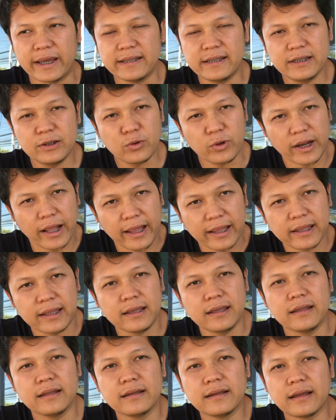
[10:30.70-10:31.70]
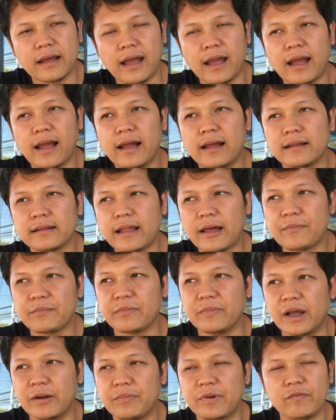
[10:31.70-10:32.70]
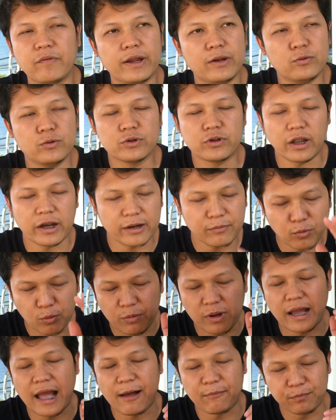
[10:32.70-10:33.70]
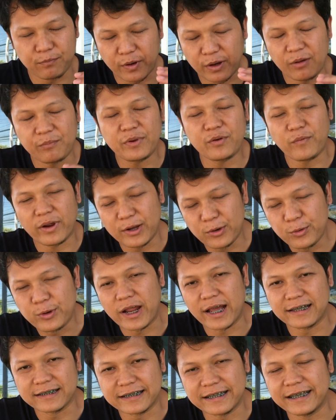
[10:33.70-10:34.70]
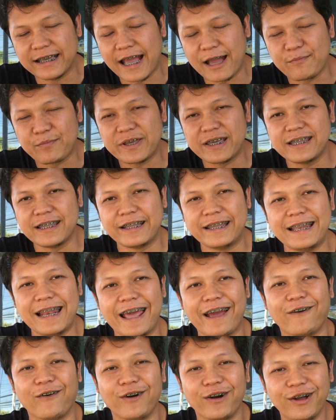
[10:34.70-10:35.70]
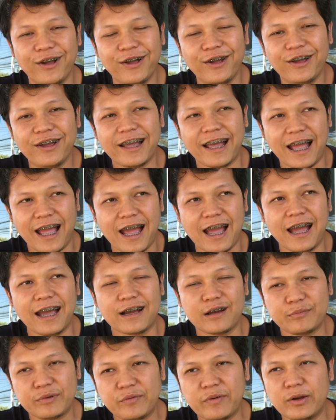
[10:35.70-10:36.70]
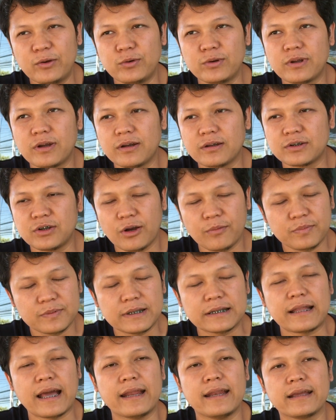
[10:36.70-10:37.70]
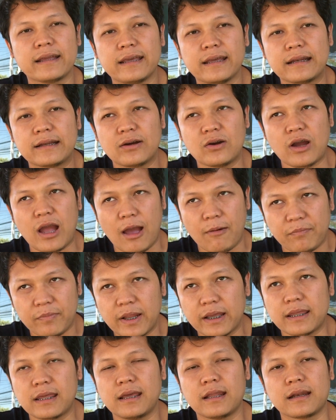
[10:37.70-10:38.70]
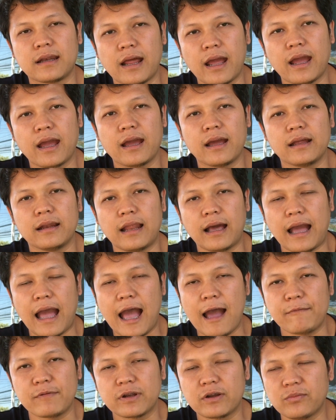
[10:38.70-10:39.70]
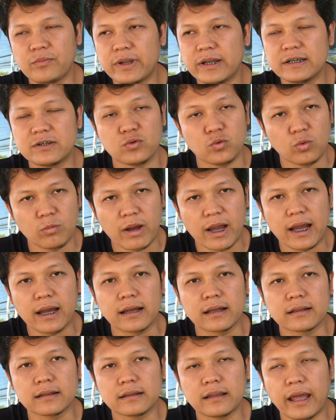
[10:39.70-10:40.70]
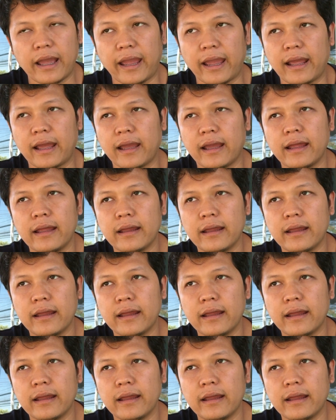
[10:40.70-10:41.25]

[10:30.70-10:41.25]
ไหวที่ตัวไหนครับอ่าถ้าเหมือนเป็นวัยรุ่นตอนนั้นผมก็ขับ มันก็เป็นวัยรุ่นอ่ะสี่ห้าปีที่แล้วอ่าก็เป็นวัยรุ่นก็ชอบสไตล์เนกเก็ตก็ขับเนกเก็ตอ่าราคามันก็ไม่ได้สูงมาก แต่